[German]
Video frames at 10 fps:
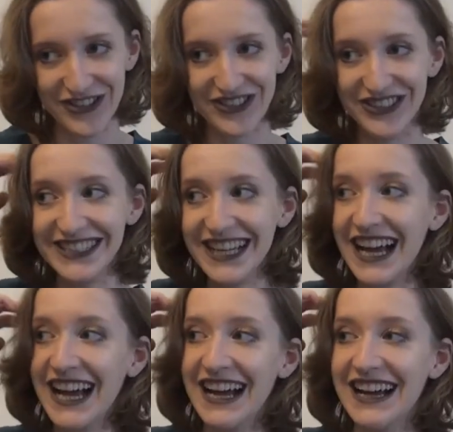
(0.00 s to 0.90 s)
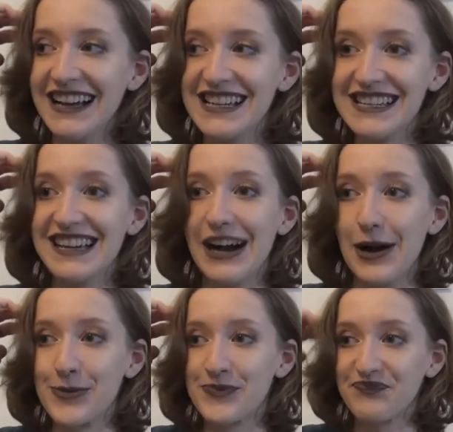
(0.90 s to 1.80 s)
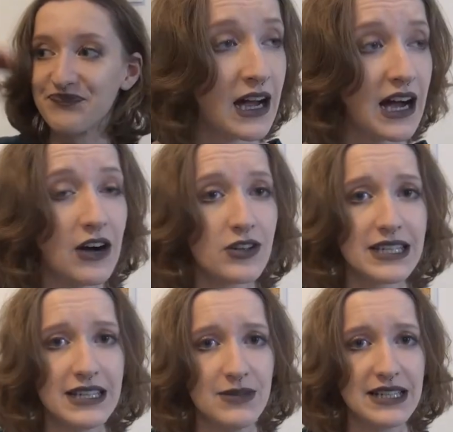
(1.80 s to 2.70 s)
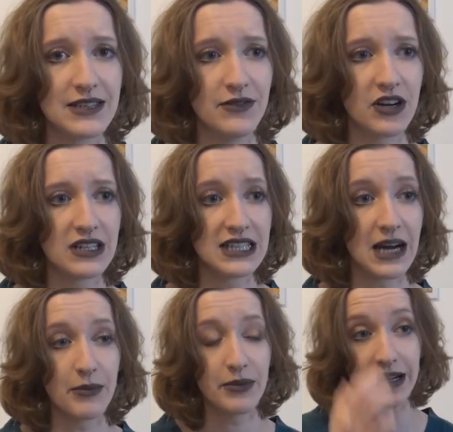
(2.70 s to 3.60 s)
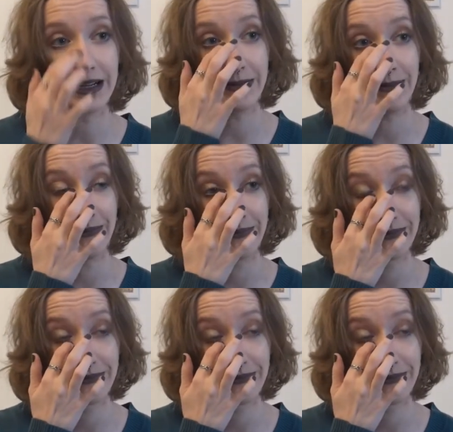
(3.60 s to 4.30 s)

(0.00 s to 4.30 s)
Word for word: Und ja, außerdem letzte Woche, ich habe, ähm,